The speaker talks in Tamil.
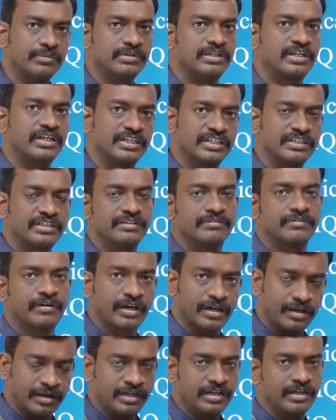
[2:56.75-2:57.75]
தமிழ்நாடு
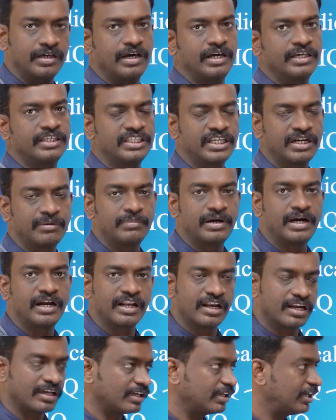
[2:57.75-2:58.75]
ஆண்டா இதர
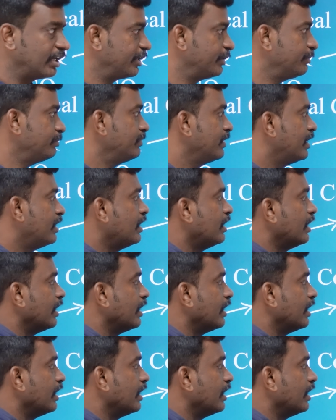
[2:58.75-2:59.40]
மாநிலங்கள்லேயும்